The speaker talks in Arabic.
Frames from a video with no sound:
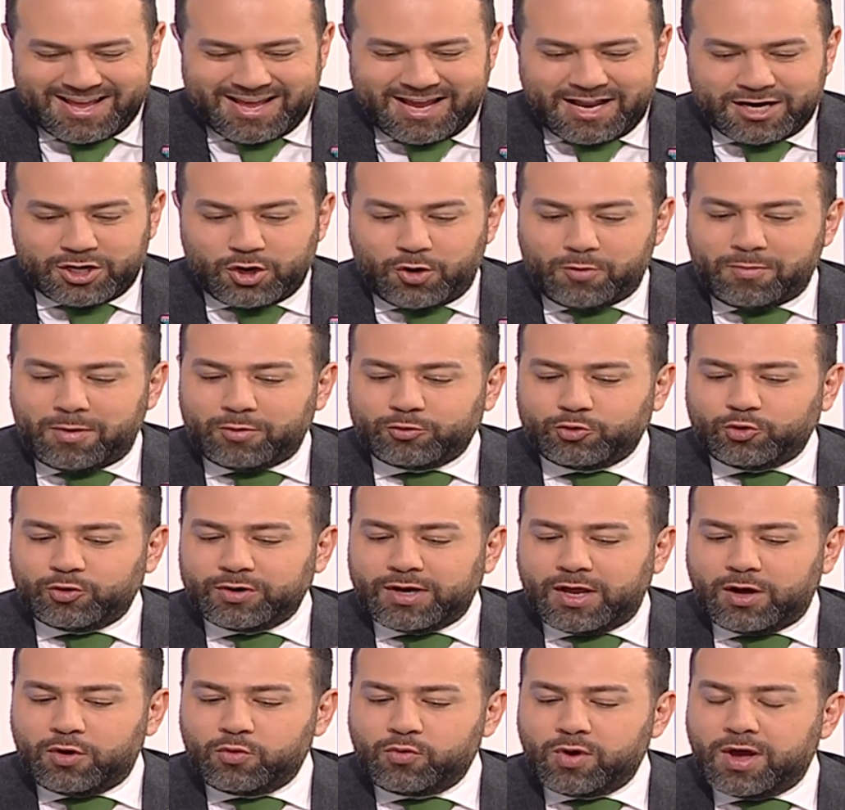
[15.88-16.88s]
اليوم
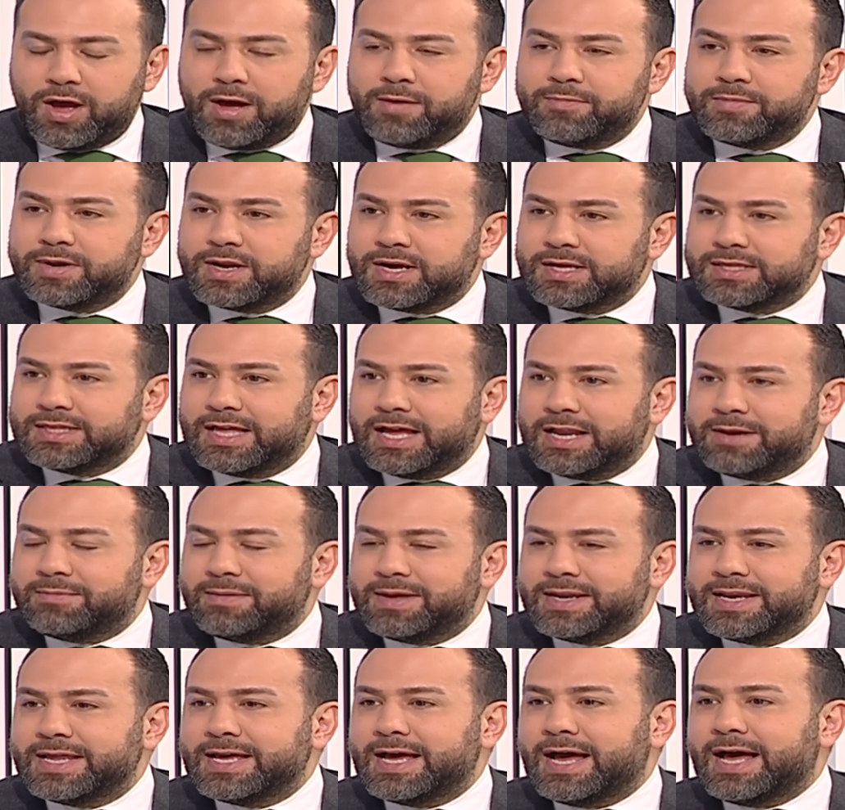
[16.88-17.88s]
موضوعنا هو امراض
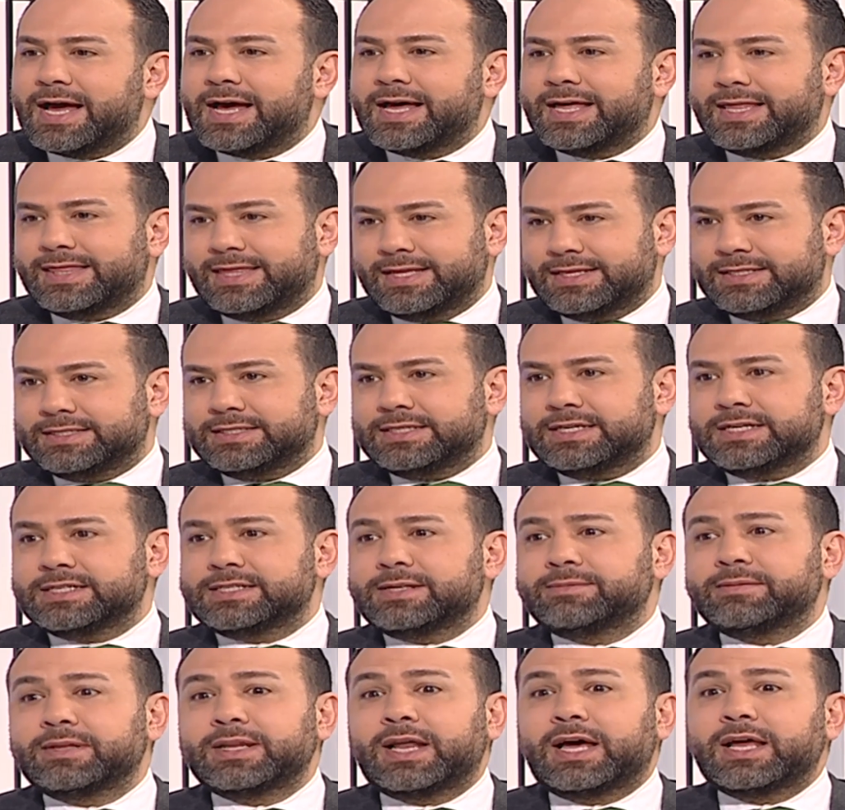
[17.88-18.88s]
المناعه الذاتيه اذا
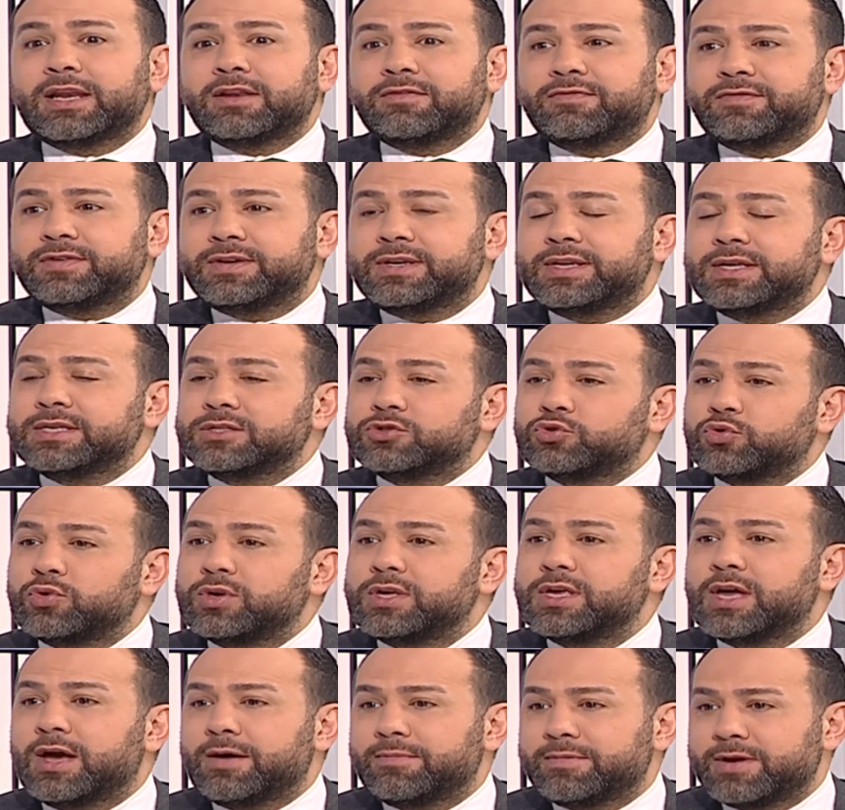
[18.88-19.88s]
بدنا نعرف الناس شو
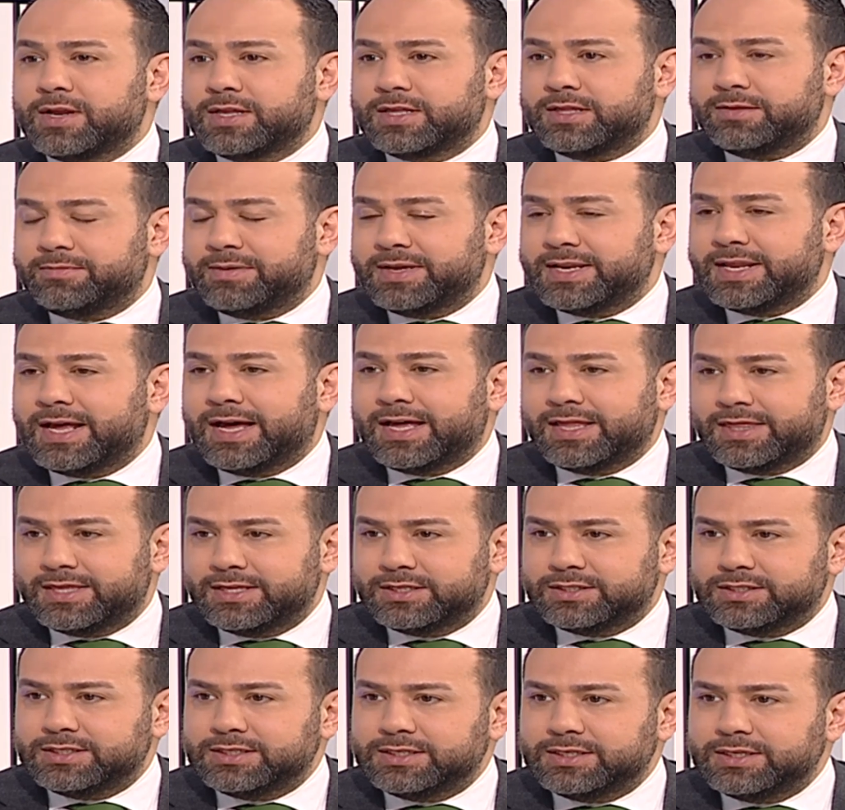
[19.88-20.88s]
هي امراض المناعه
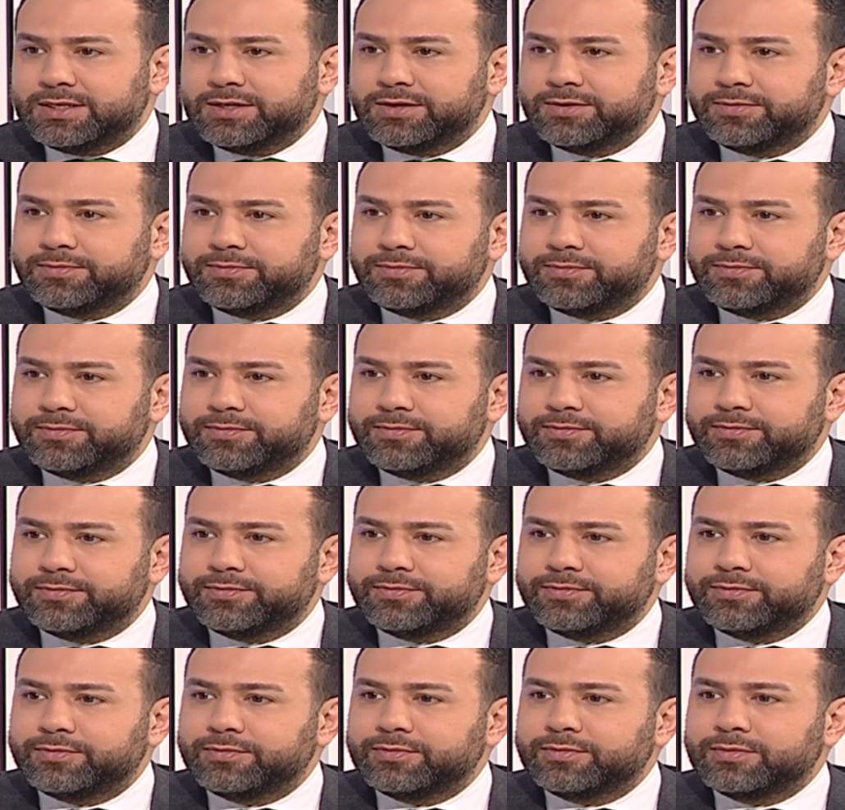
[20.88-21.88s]
الذاتيه
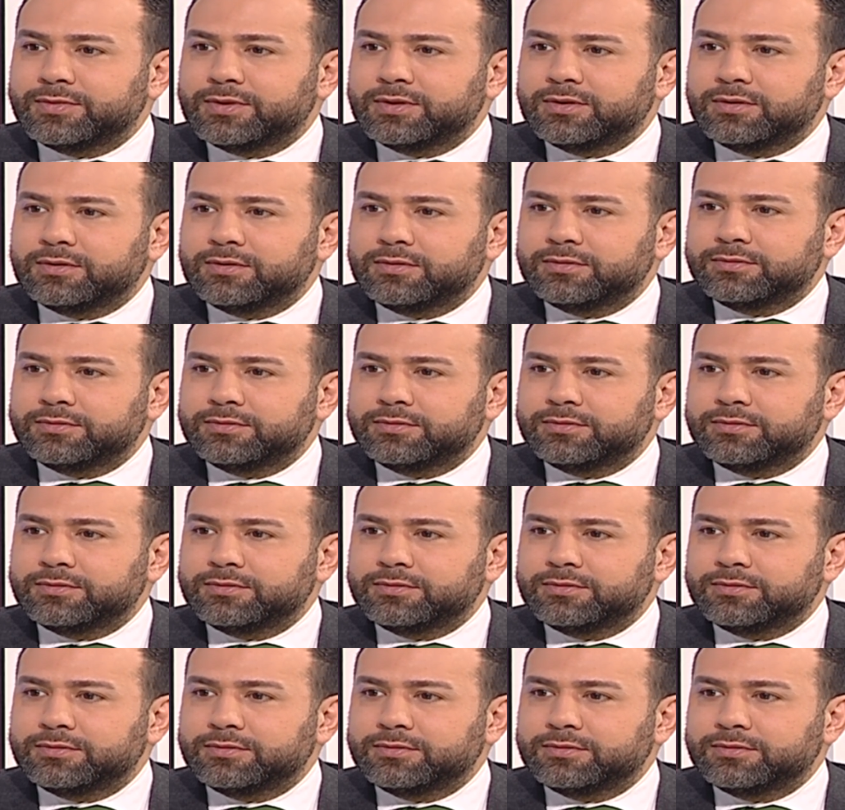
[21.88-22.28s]
آه،